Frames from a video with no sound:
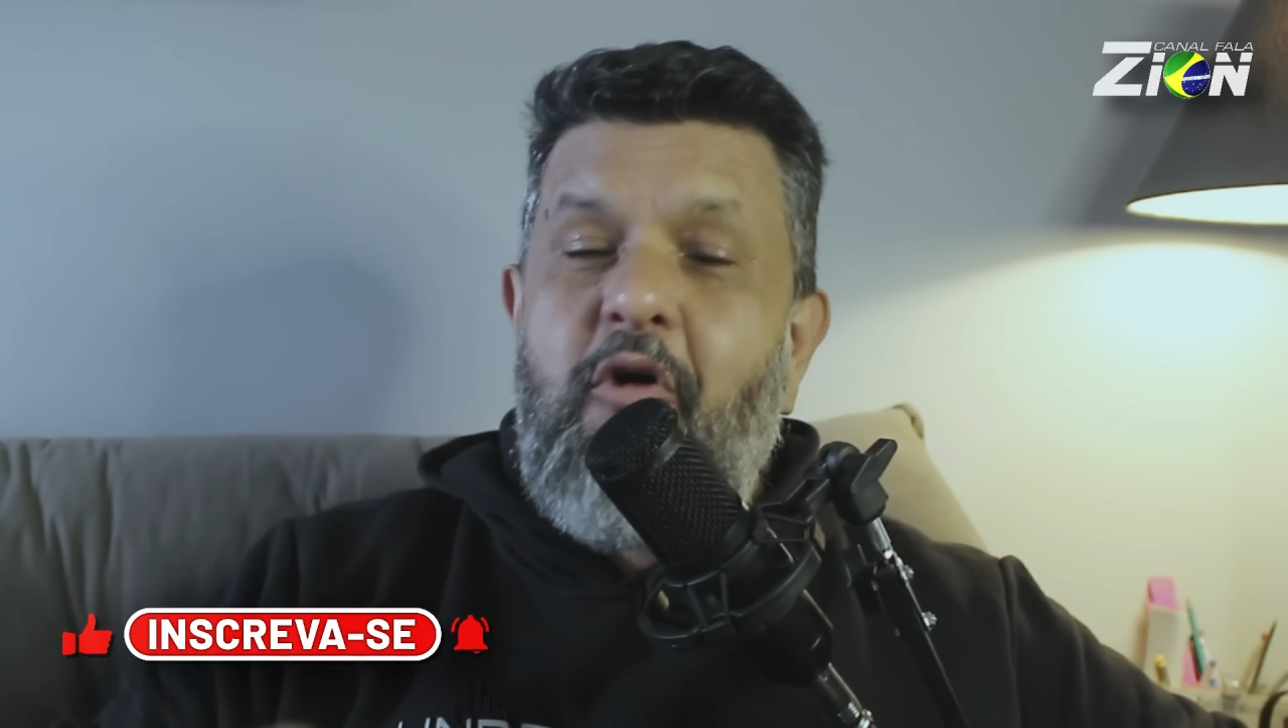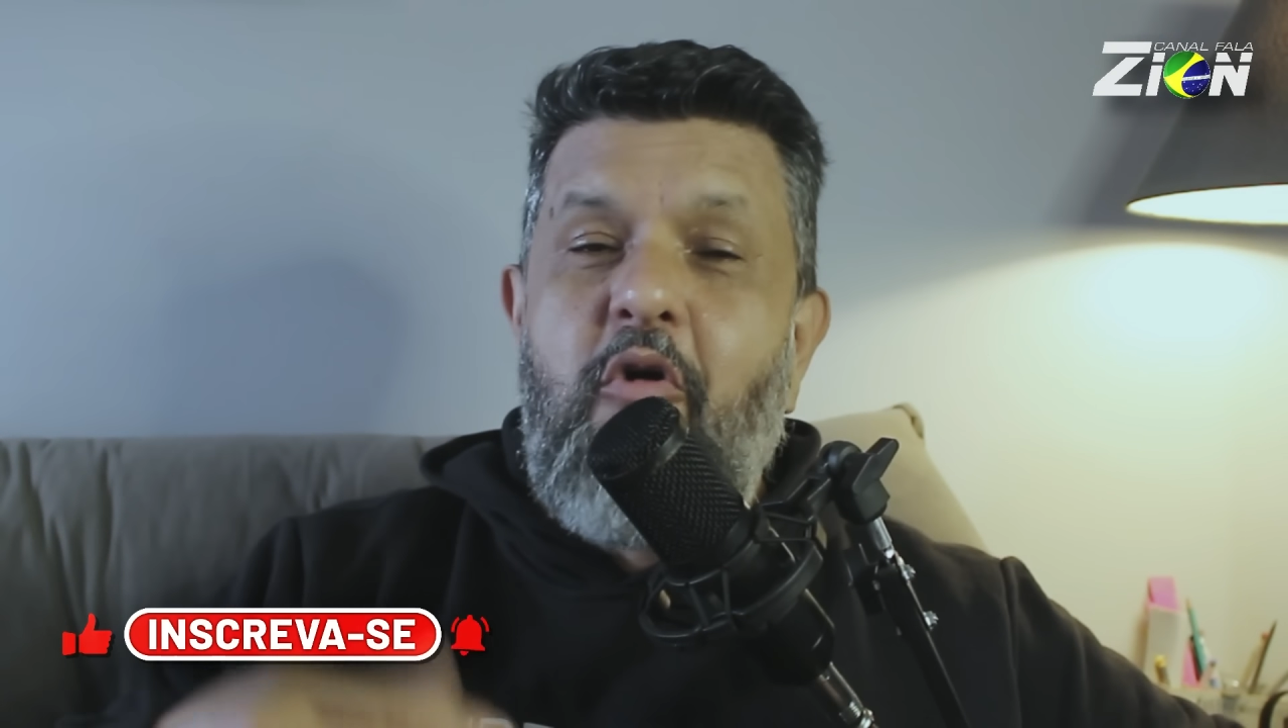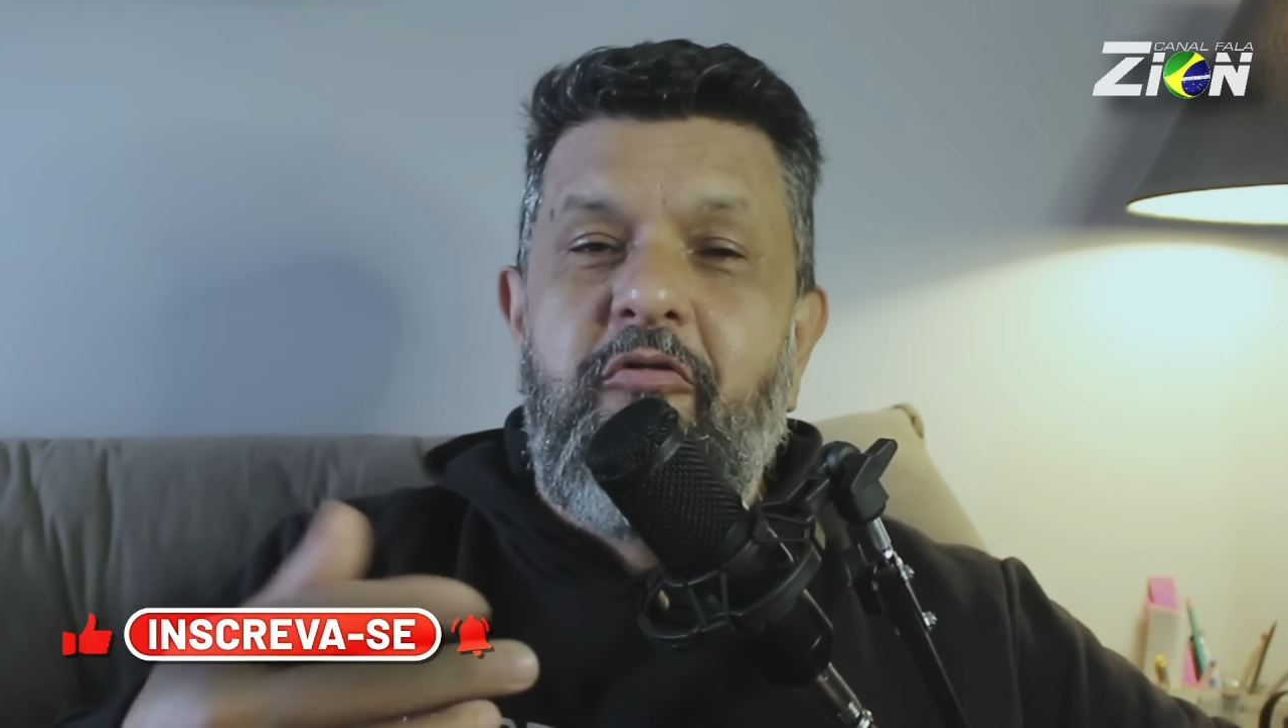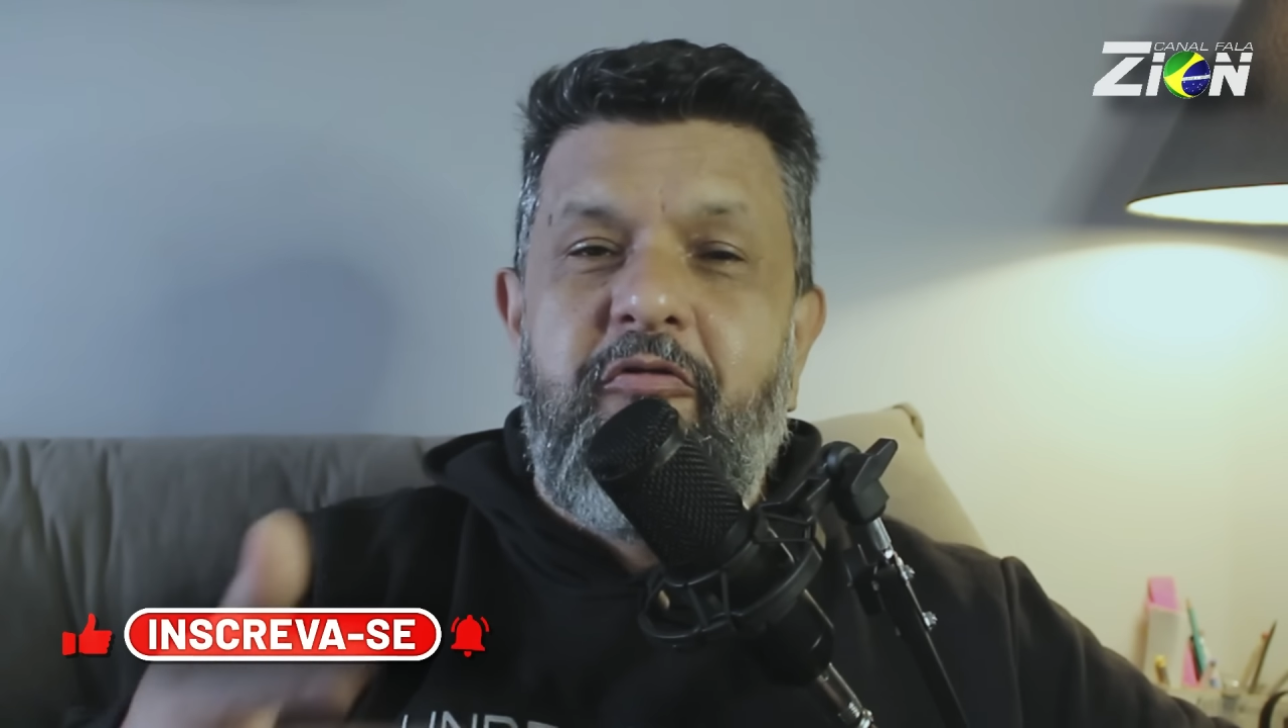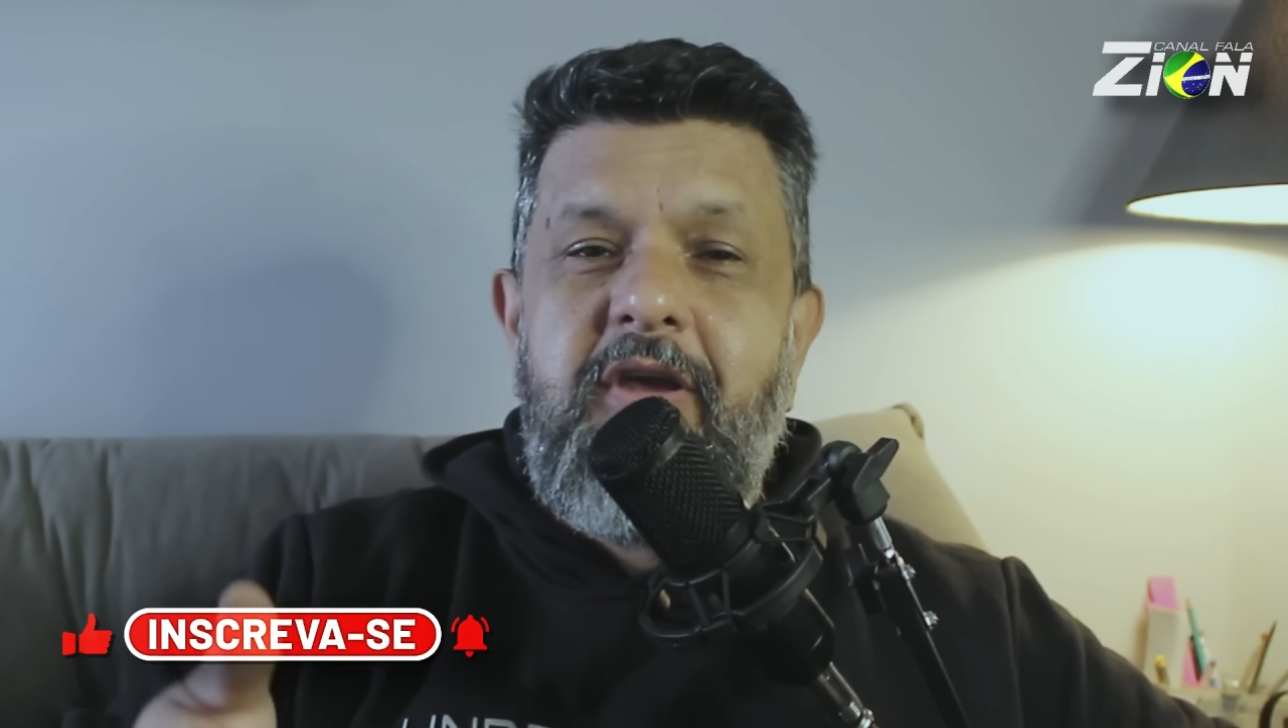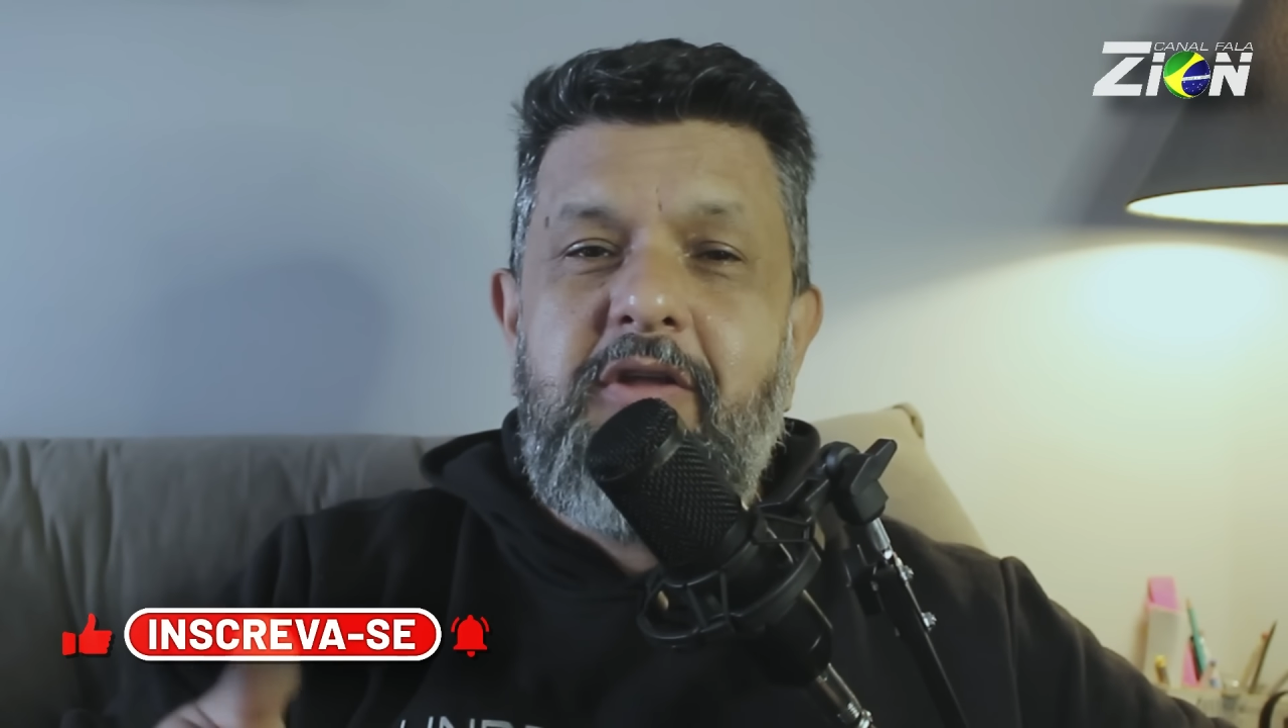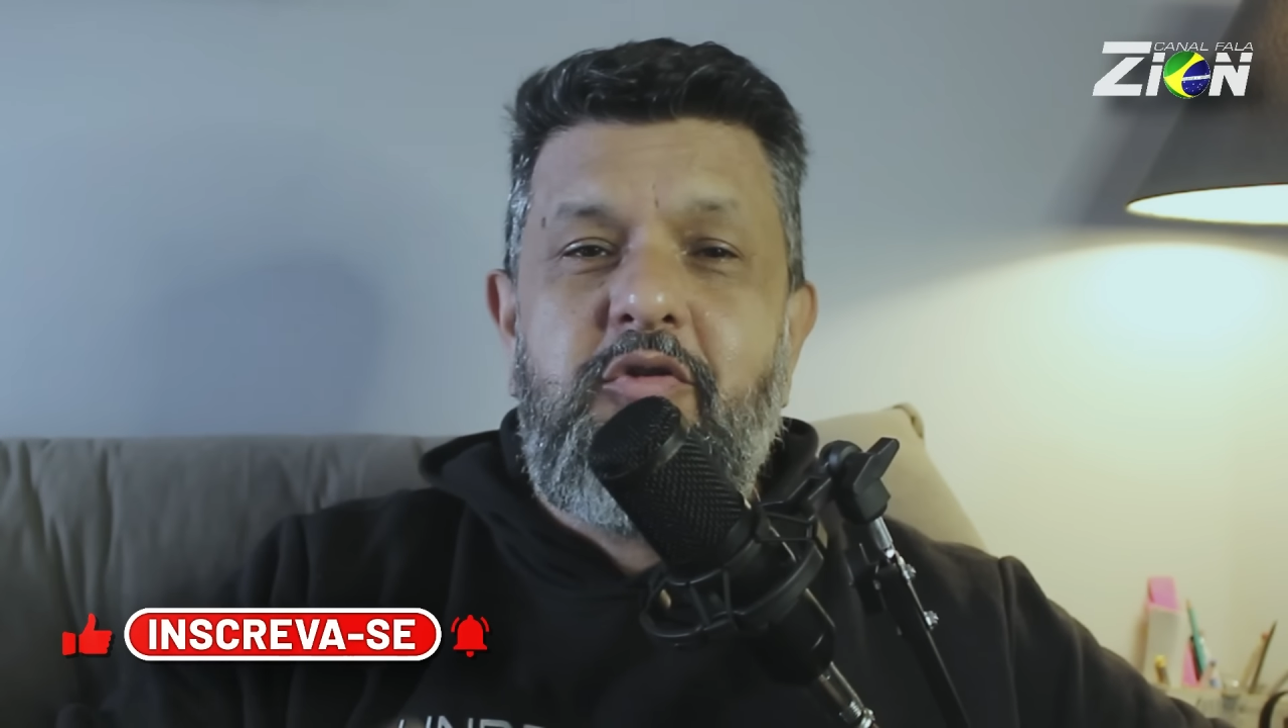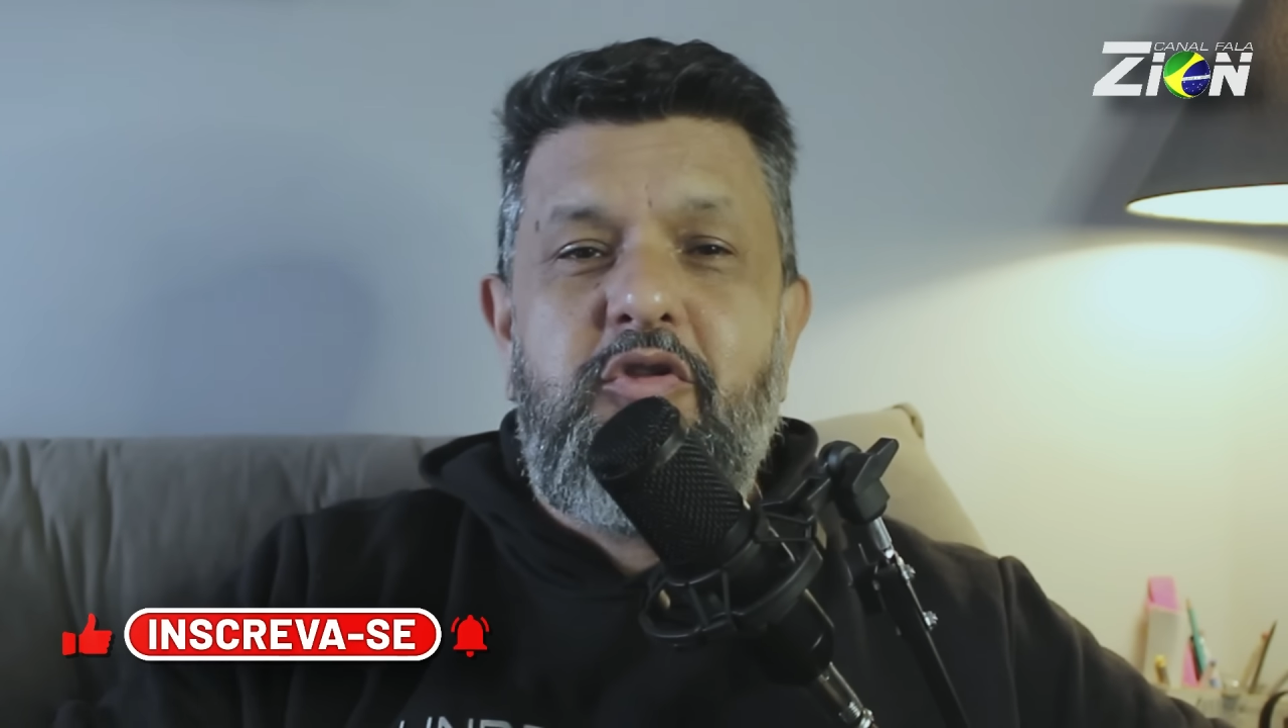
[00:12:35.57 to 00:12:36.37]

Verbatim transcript: ouvindo